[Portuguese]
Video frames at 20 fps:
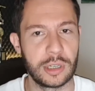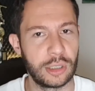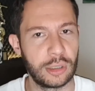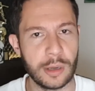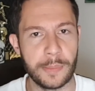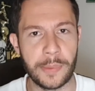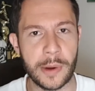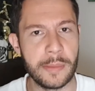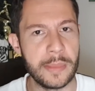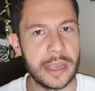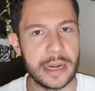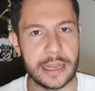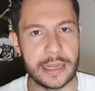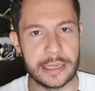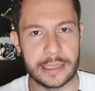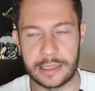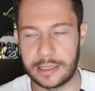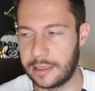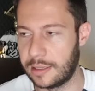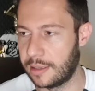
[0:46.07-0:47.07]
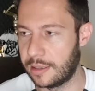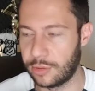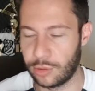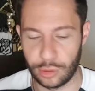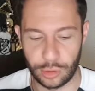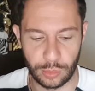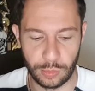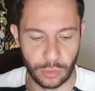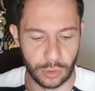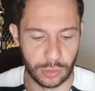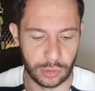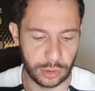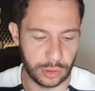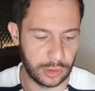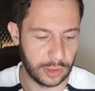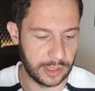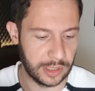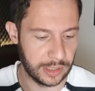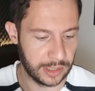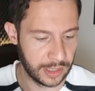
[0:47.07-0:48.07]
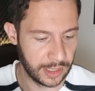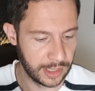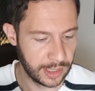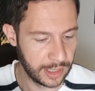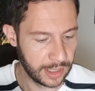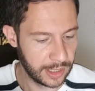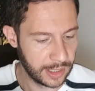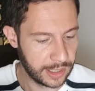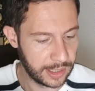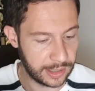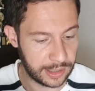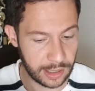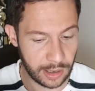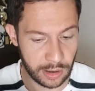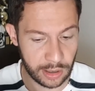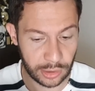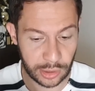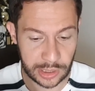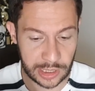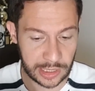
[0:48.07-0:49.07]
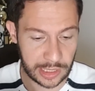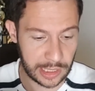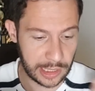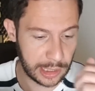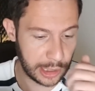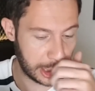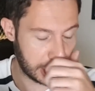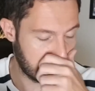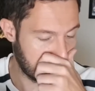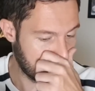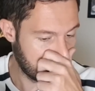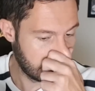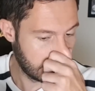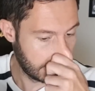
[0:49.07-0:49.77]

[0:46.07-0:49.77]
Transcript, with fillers: é só palmeirense os monstros aí. Então é o seguinte,